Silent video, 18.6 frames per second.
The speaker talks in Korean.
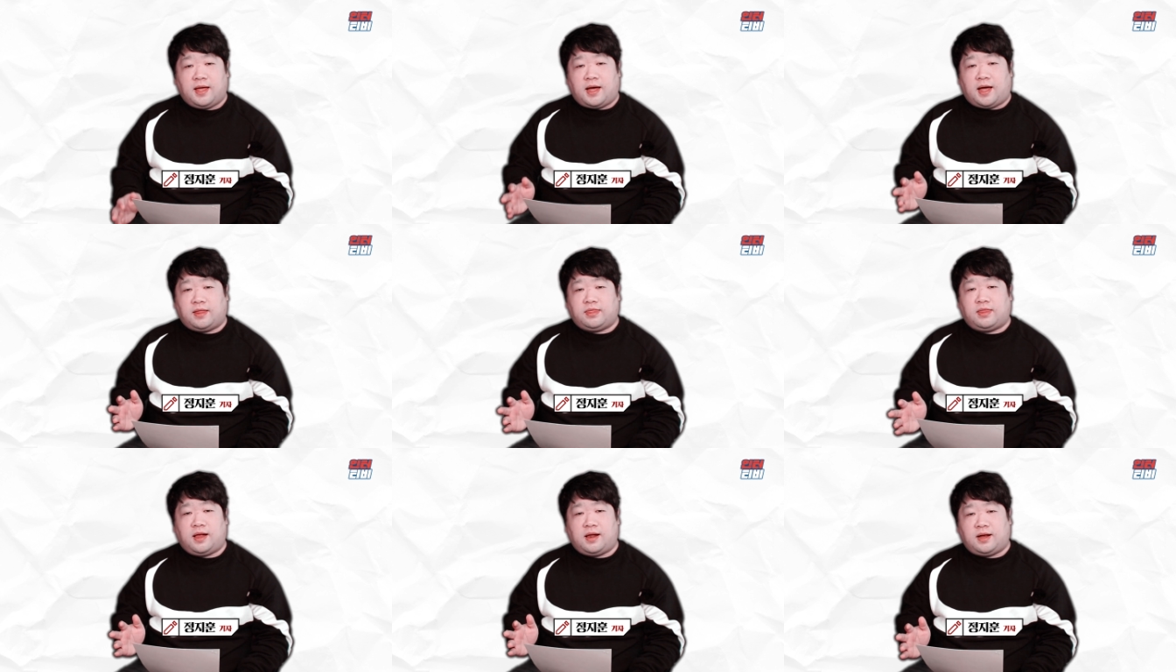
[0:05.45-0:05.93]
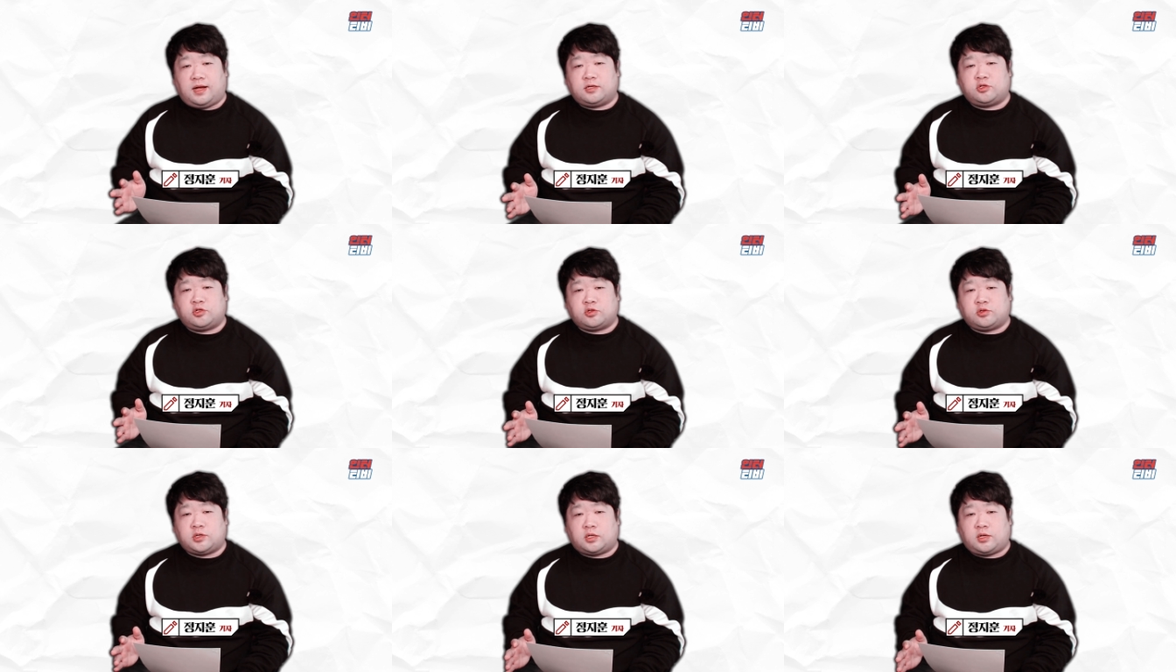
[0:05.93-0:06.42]
한 달간
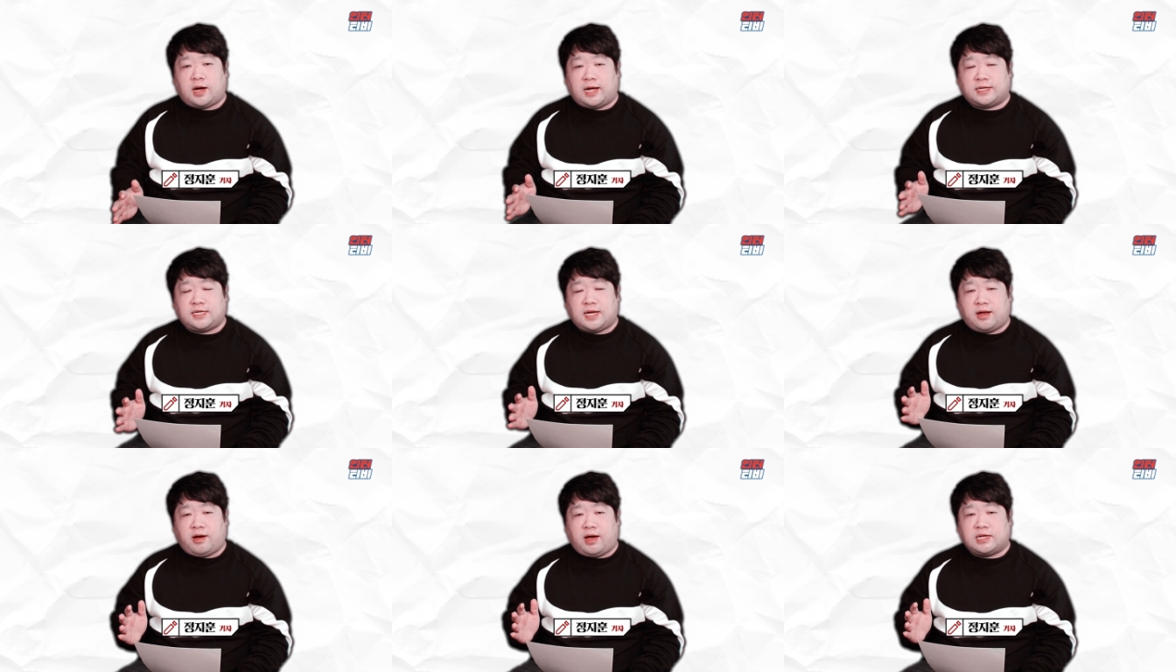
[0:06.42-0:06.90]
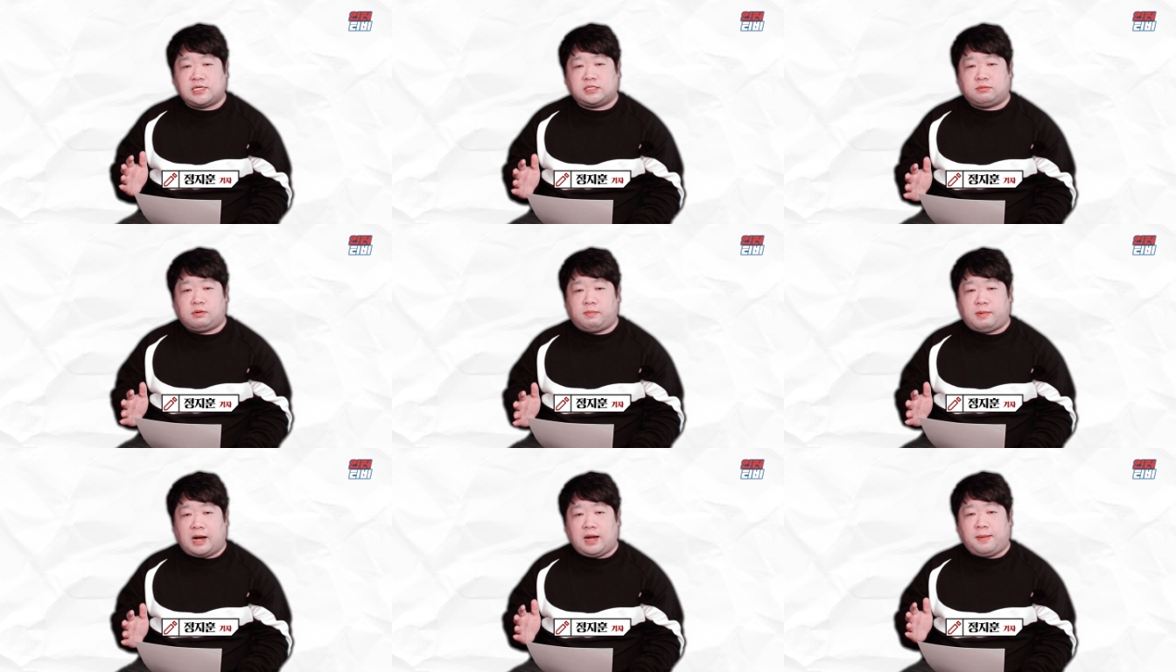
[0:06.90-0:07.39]
축구에서 가장
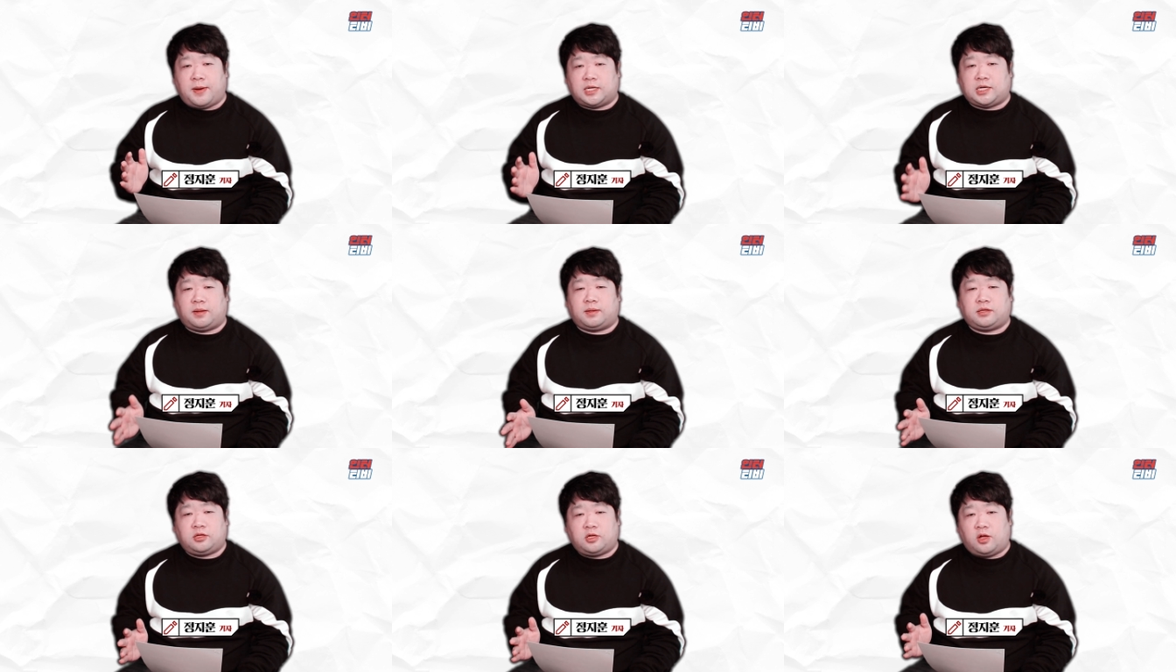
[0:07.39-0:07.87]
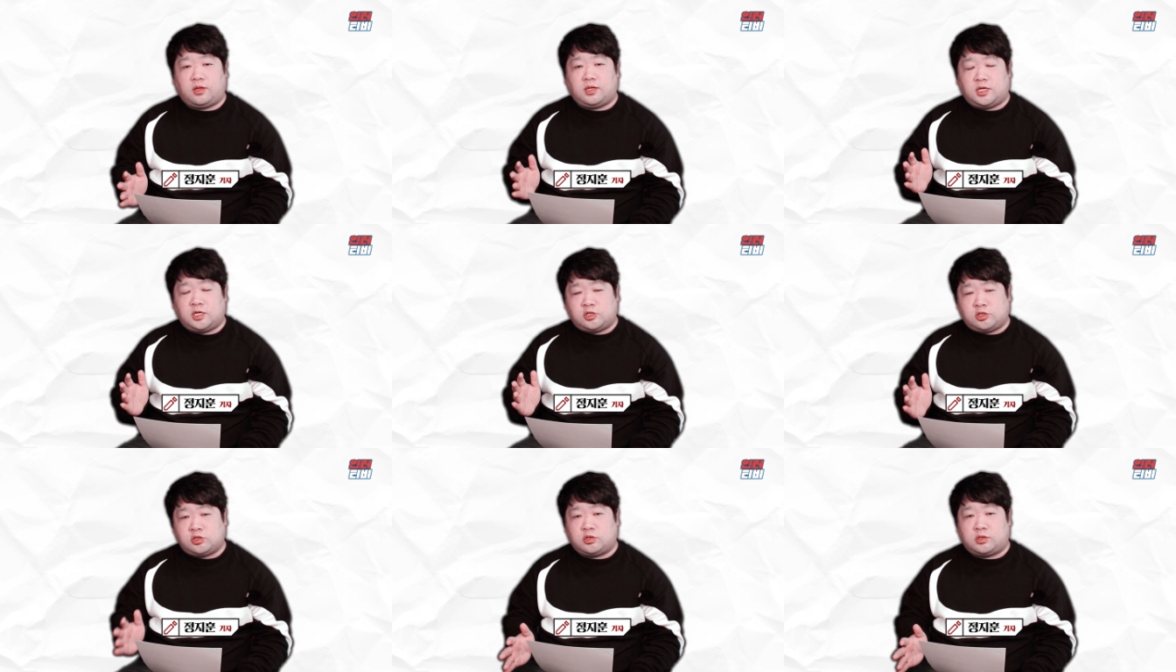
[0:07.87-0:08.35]
관심을 많이 받았던
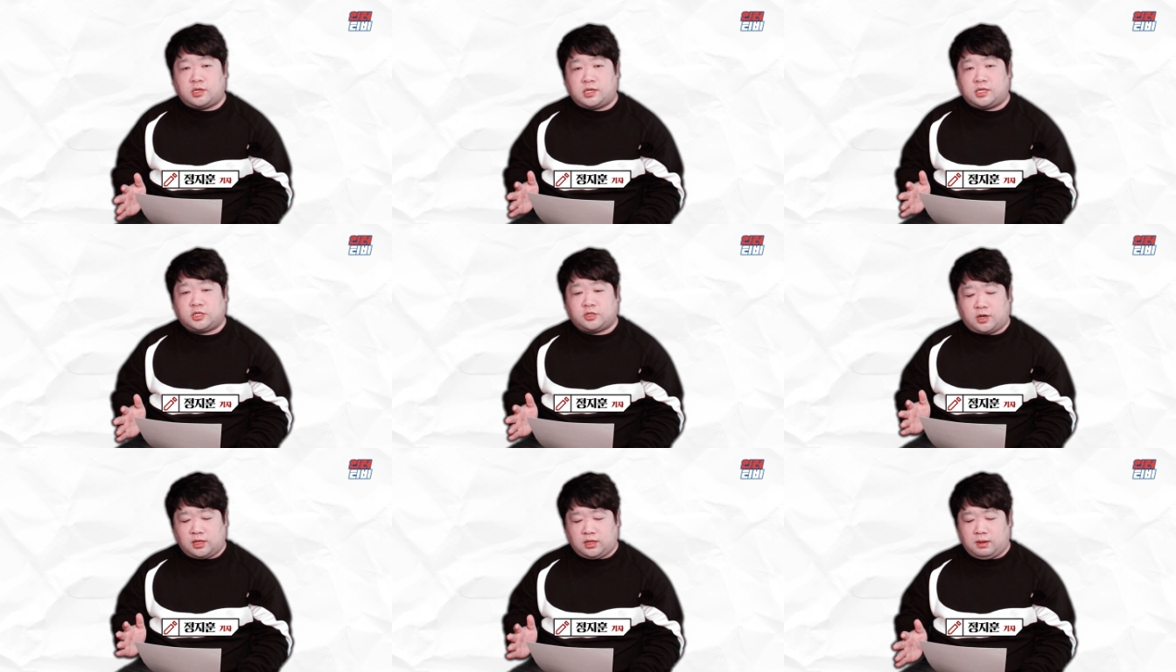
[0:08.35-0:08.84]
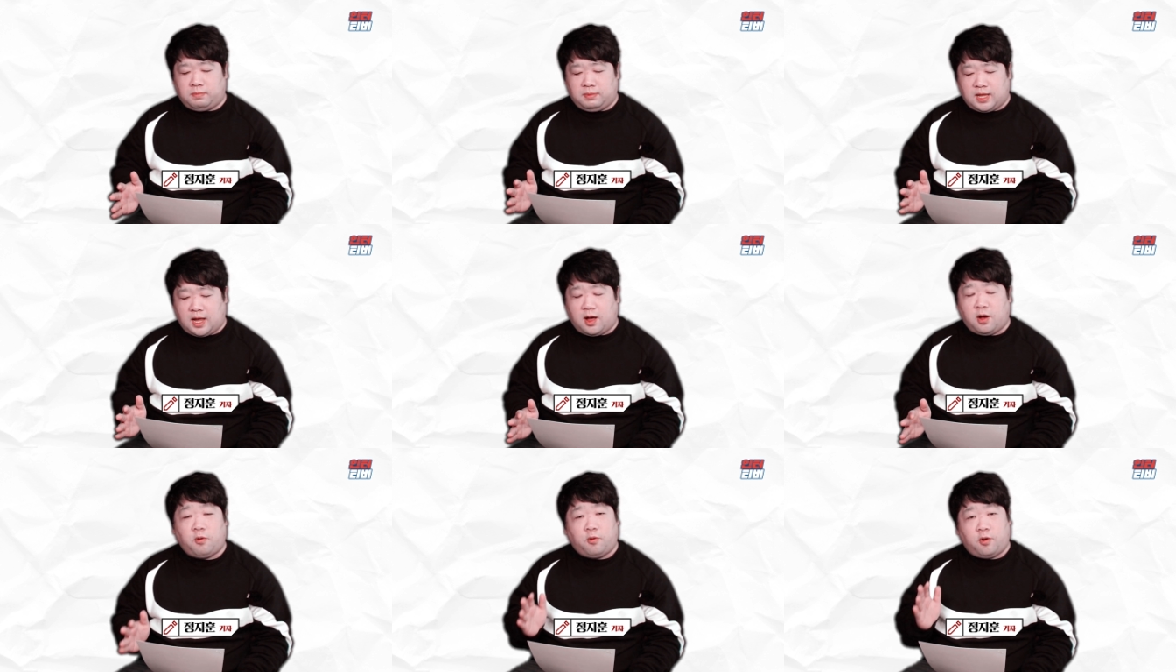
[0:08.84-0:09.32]
이슈를
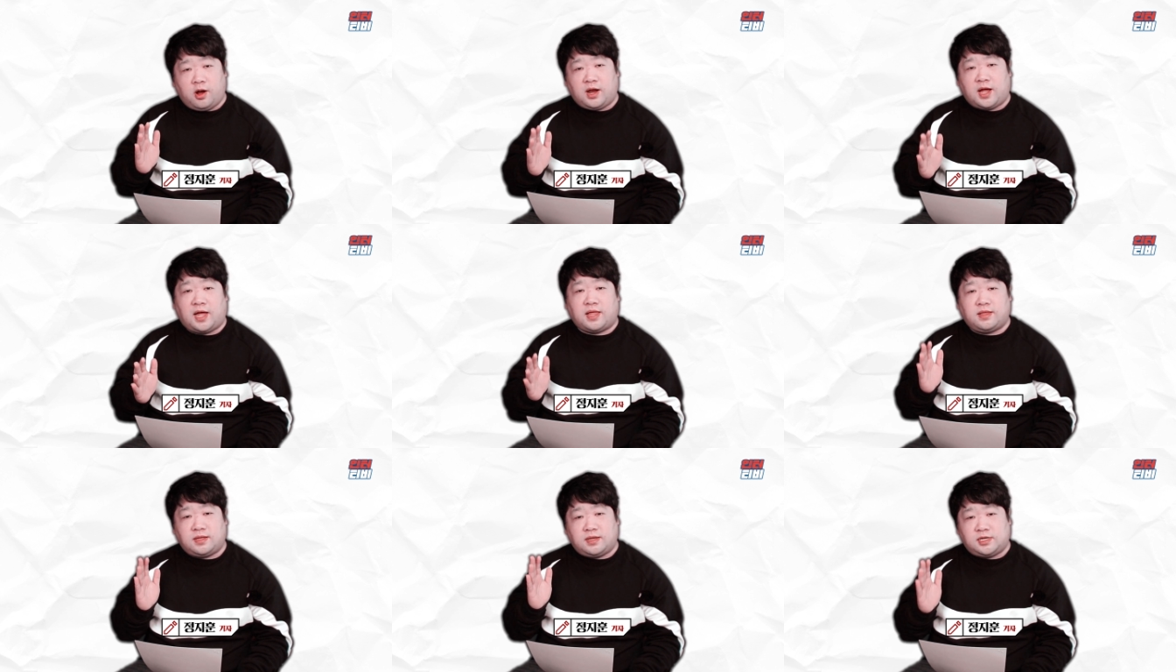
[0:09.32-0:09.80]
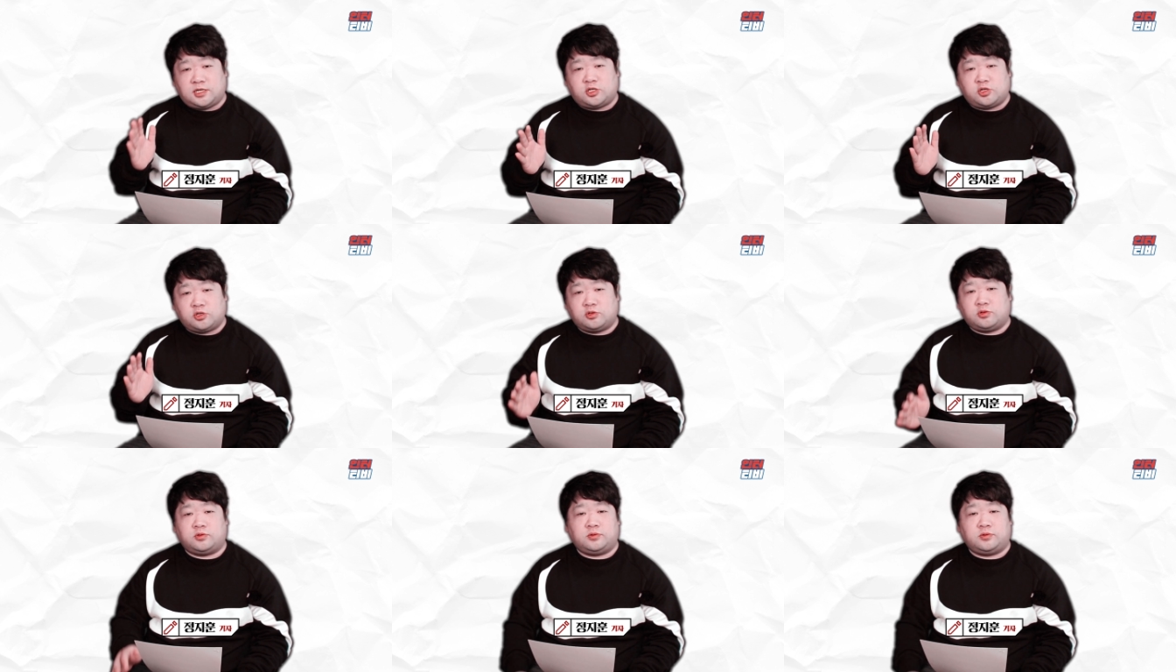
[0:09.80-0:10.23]
전해드립니다. 월간 이슈.